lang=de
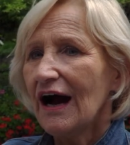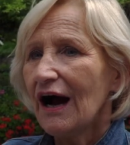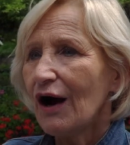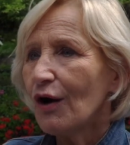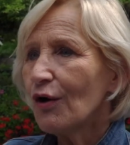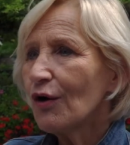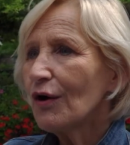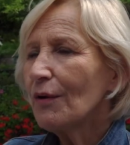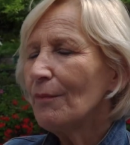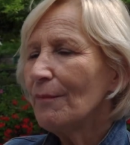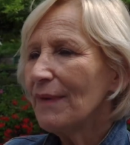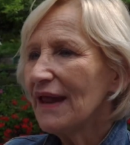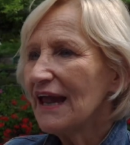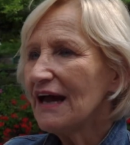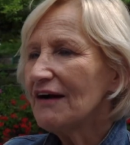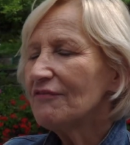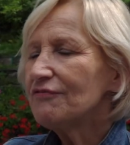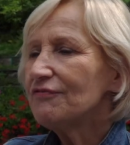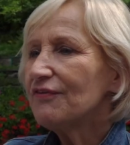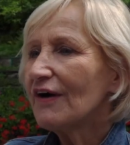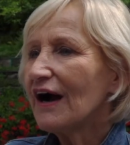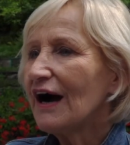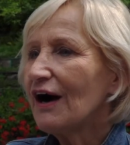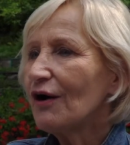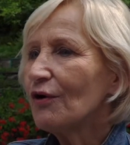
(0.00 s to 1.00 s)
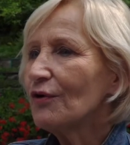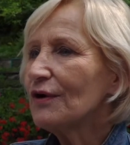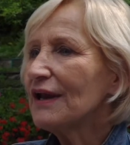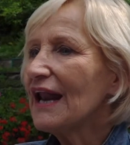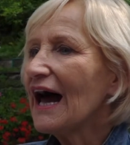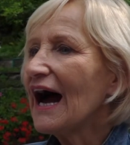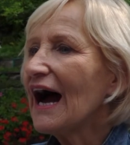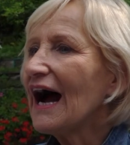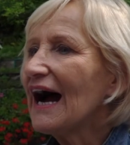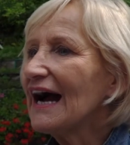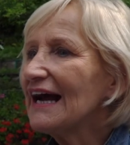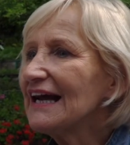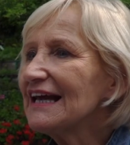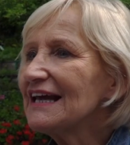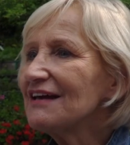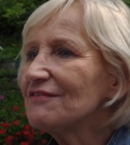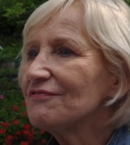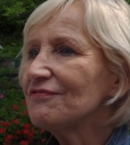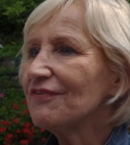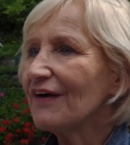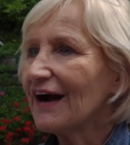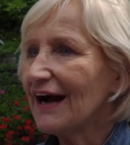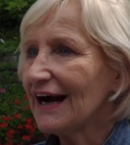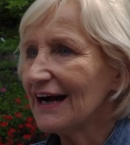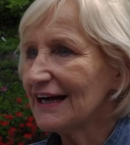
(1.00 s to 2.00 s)
auch mehr Frauen
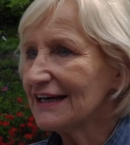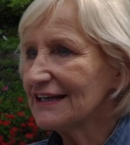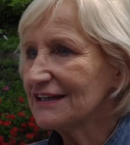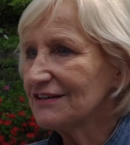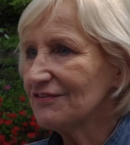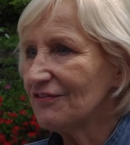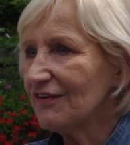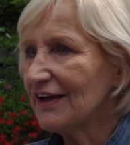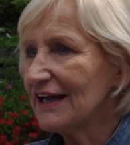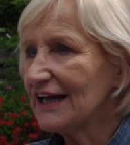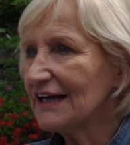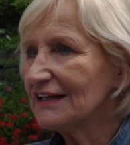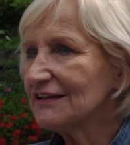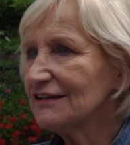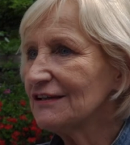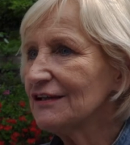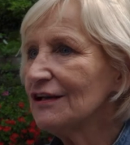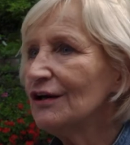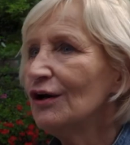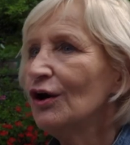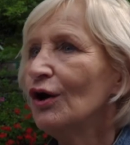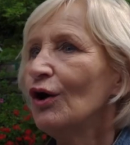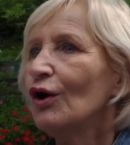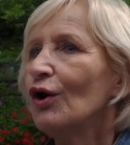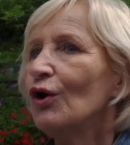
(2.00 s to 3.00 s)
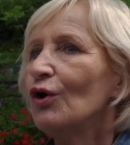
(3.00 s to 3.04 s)
angefragt werden.